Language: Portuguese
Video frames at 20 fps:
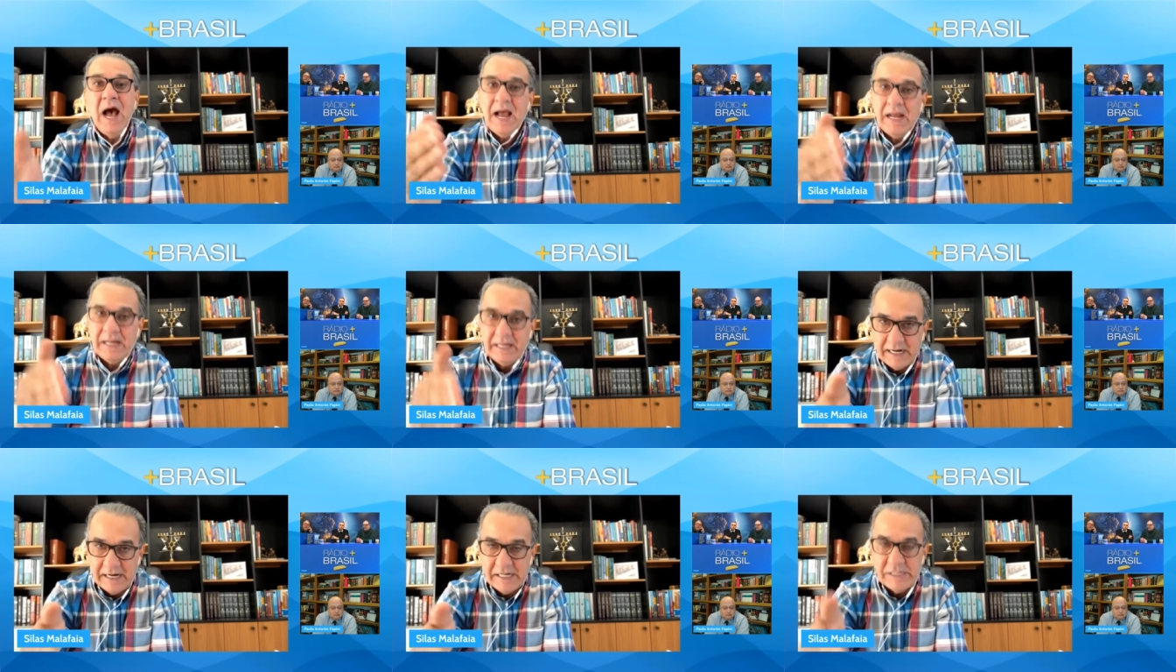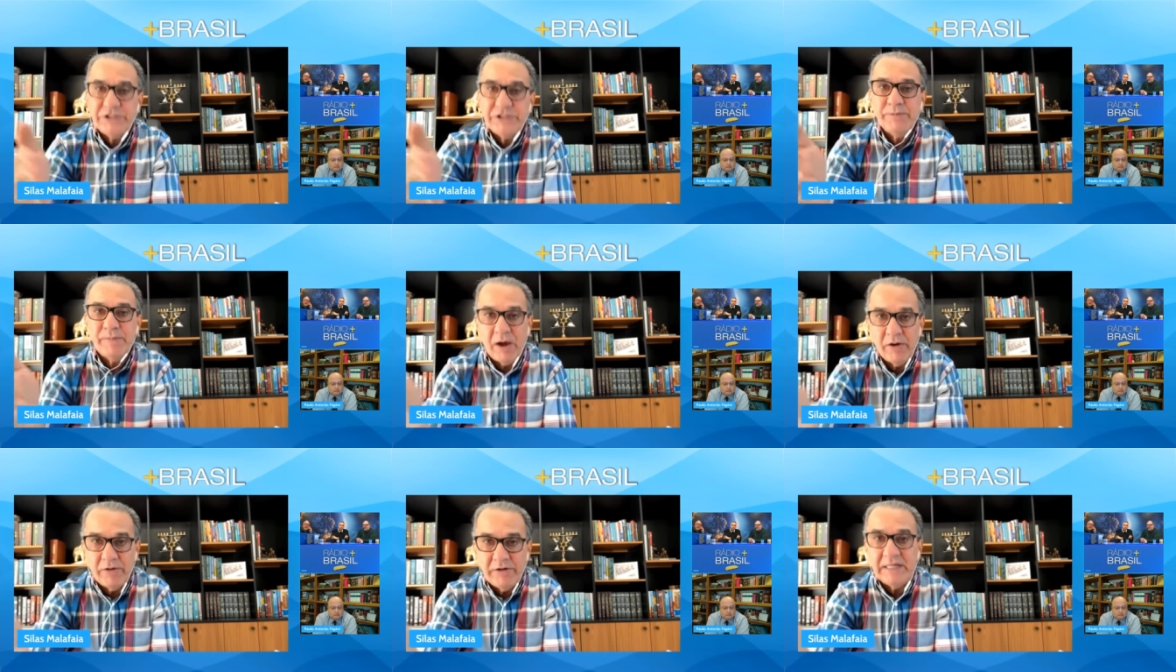A
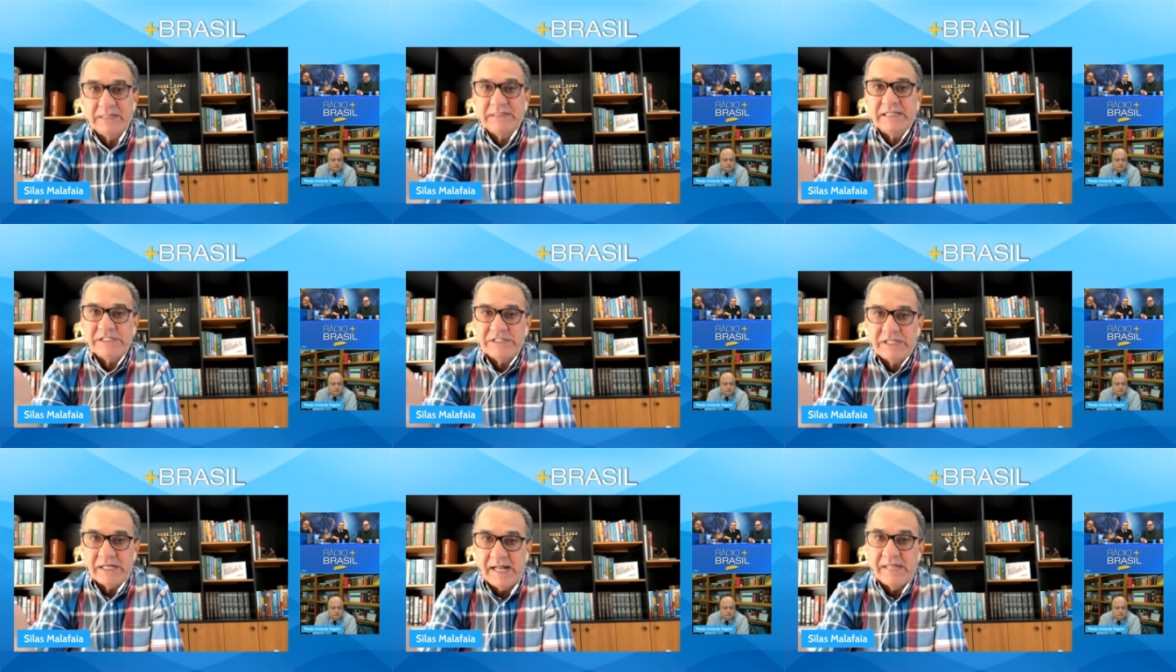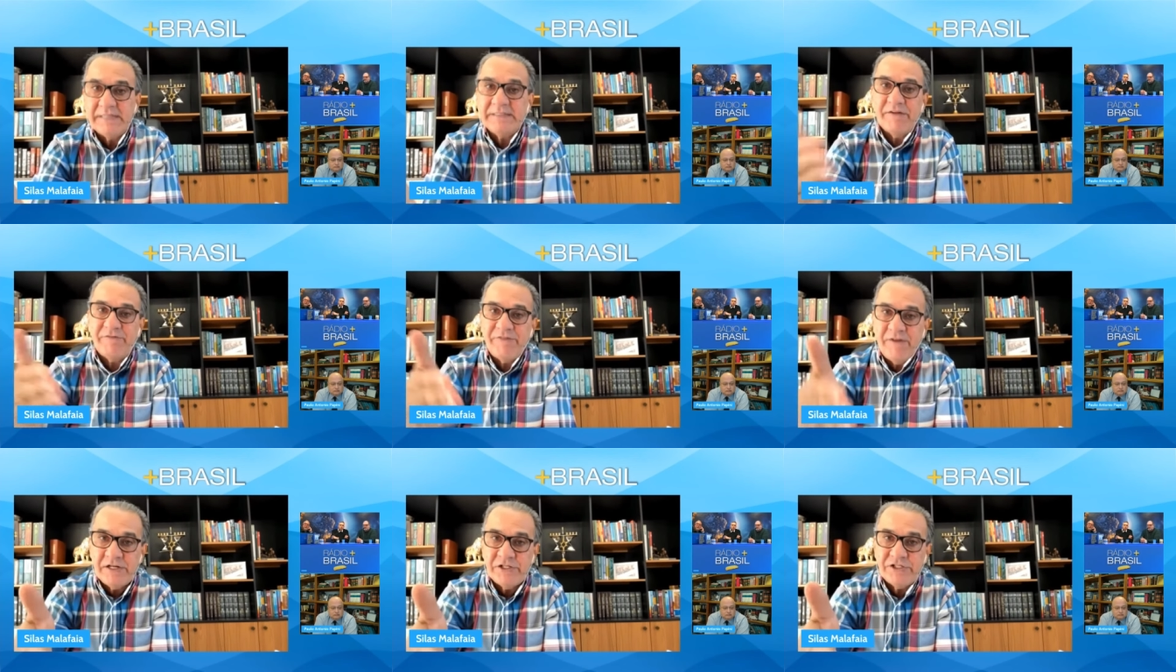grande maioria da
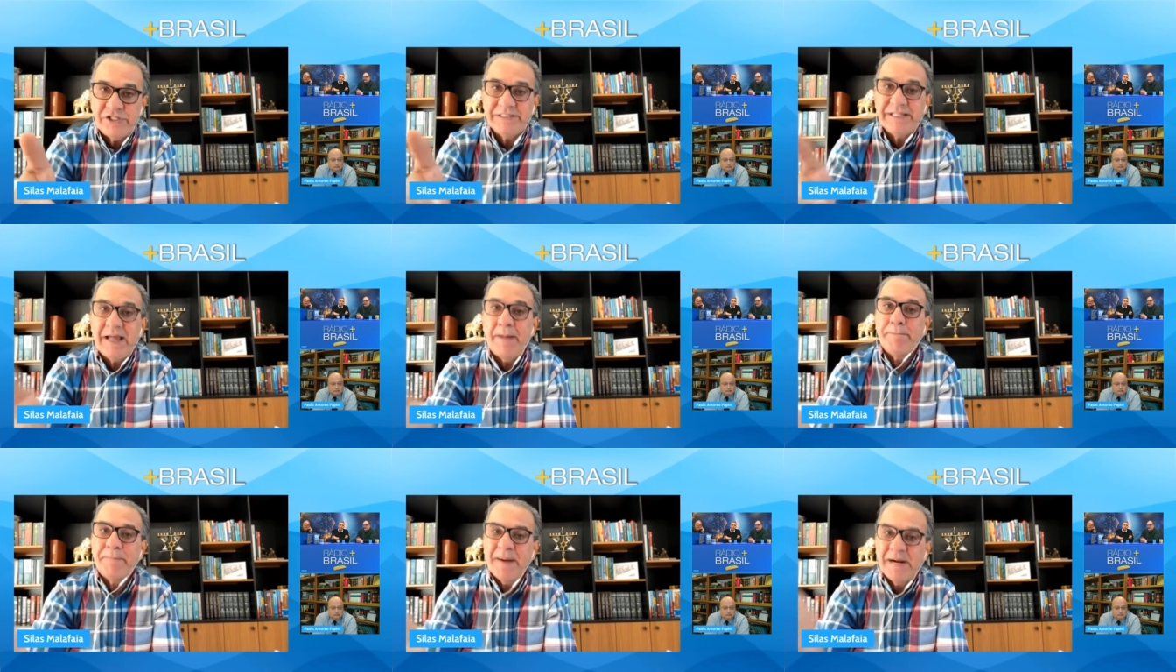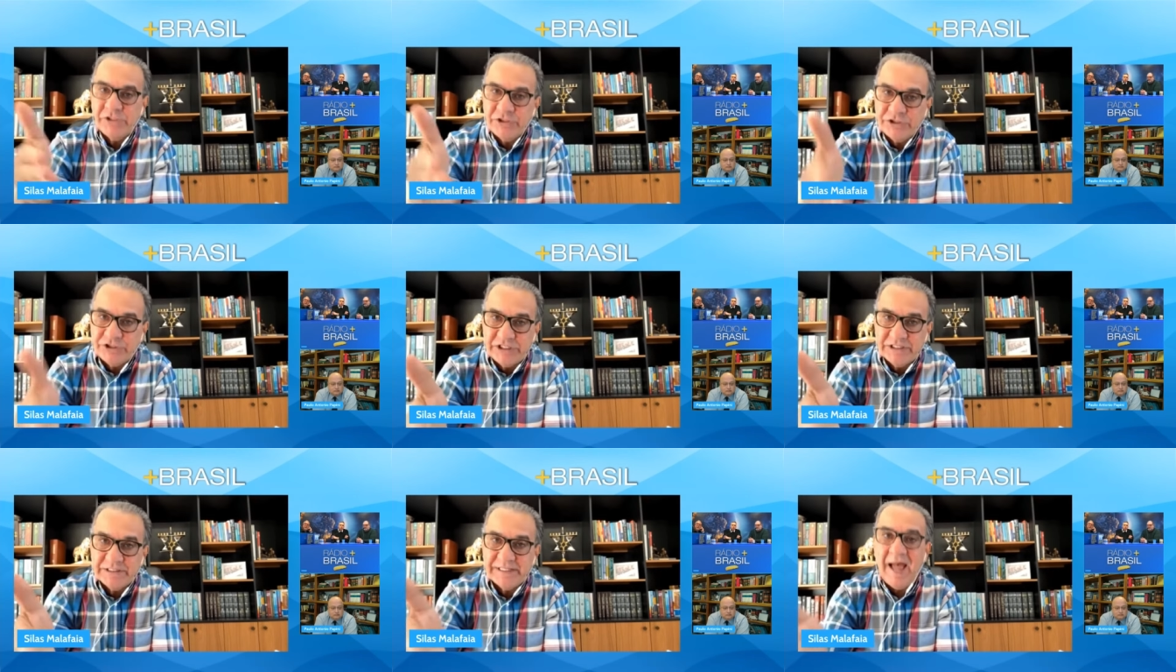direita é vendida, é
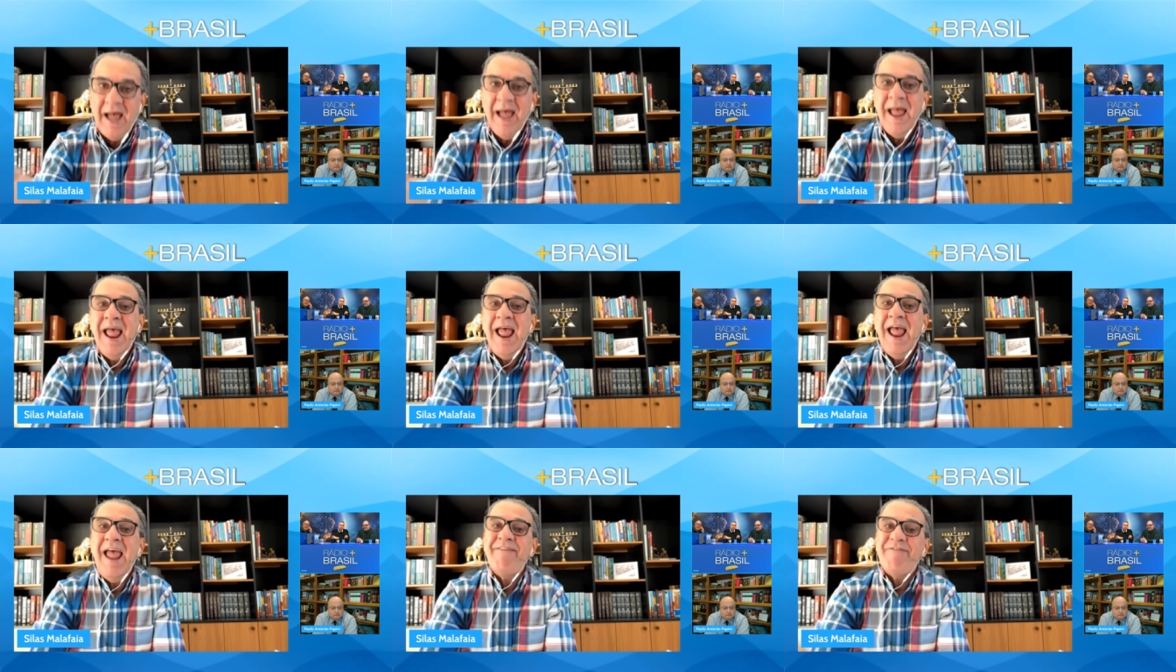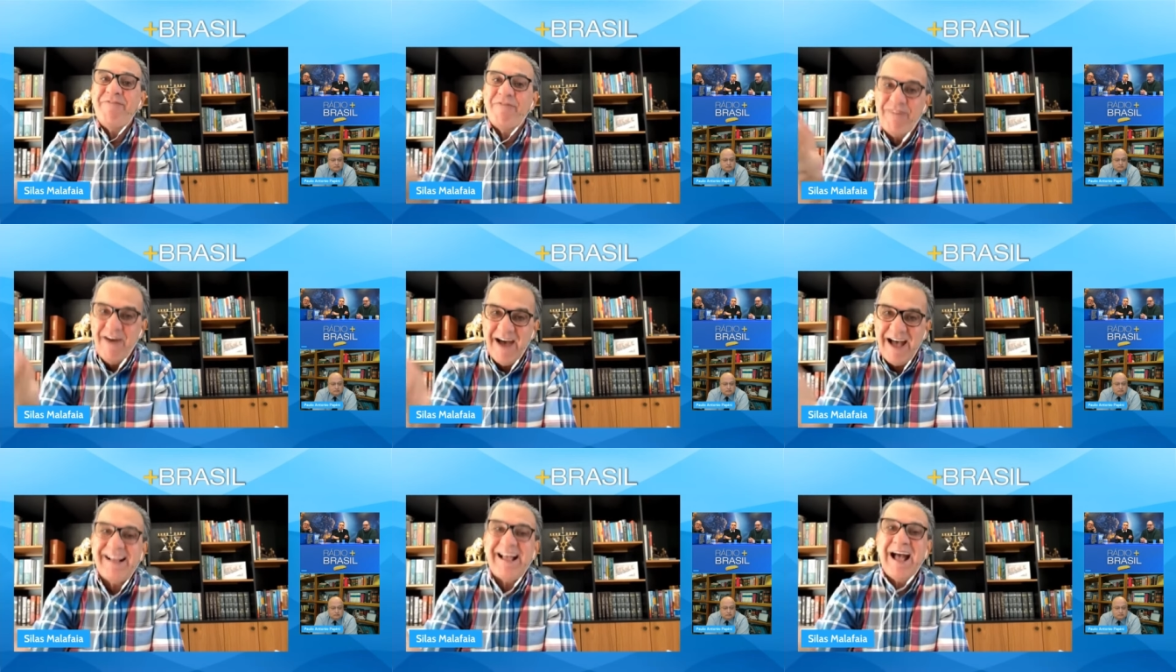bandida, é
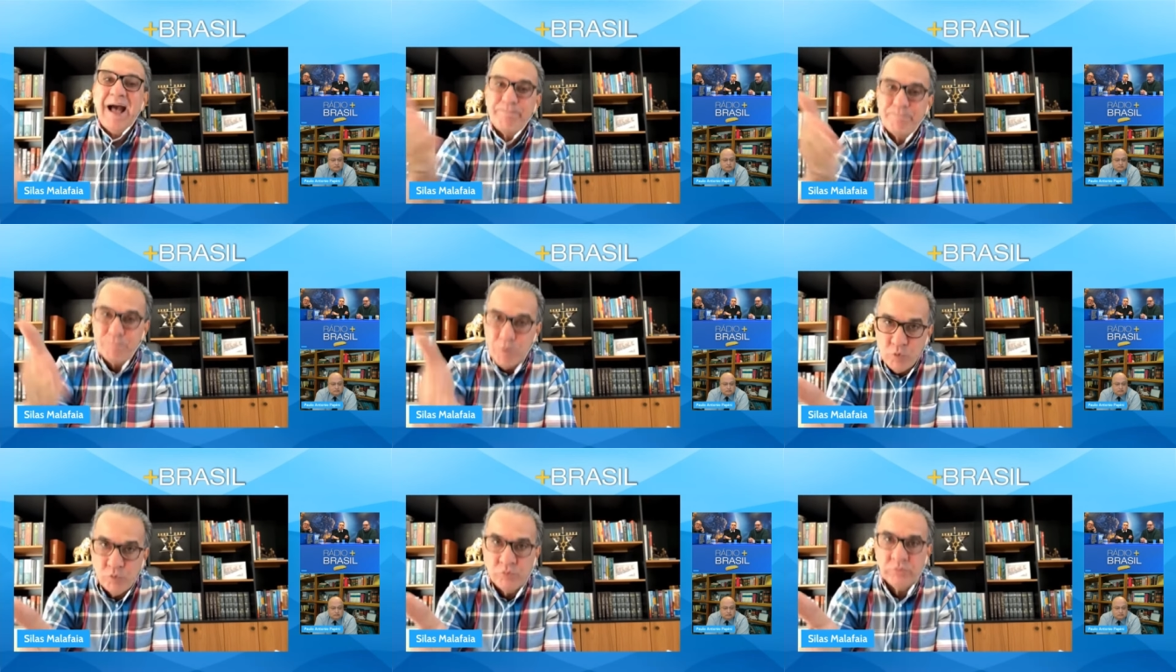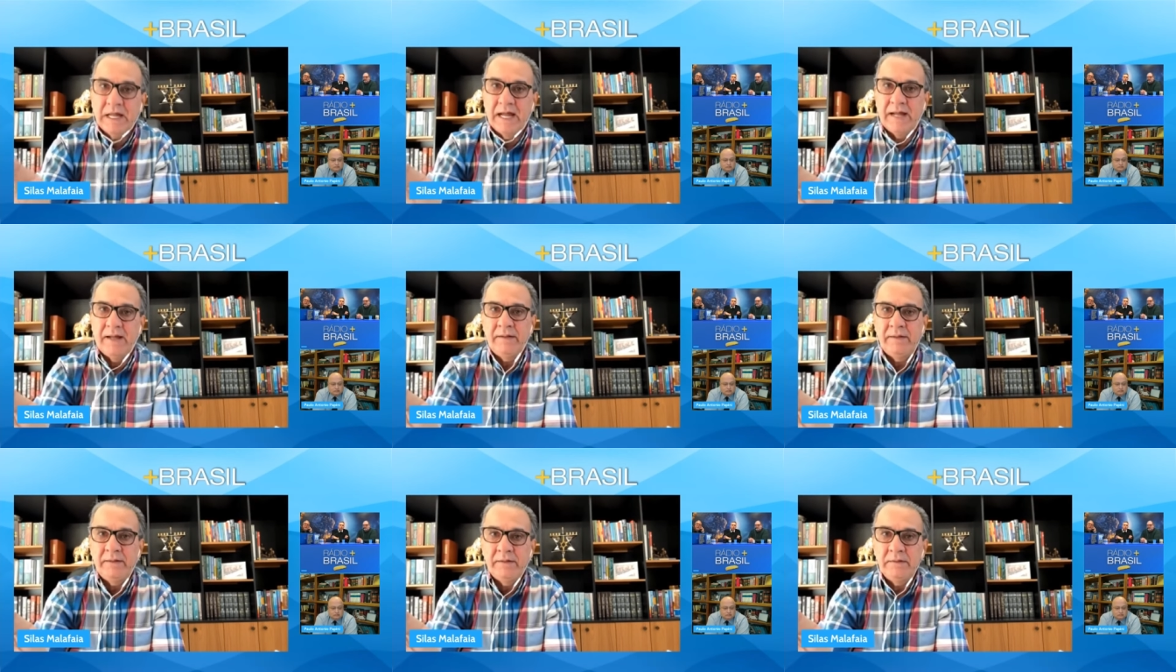
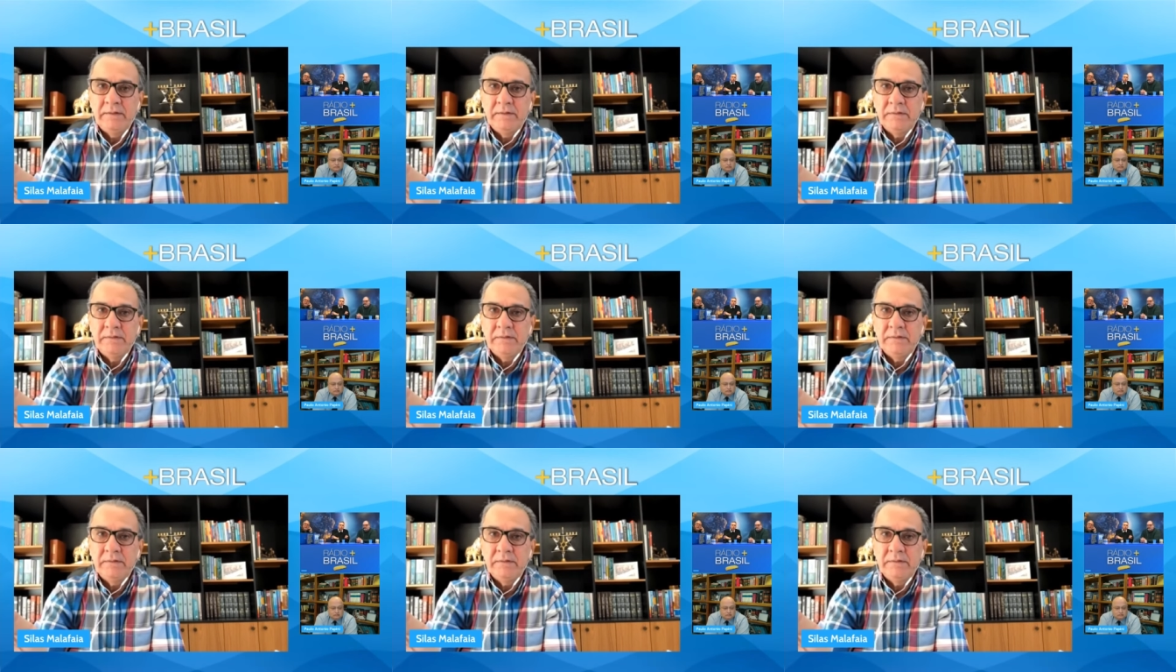vagabunda.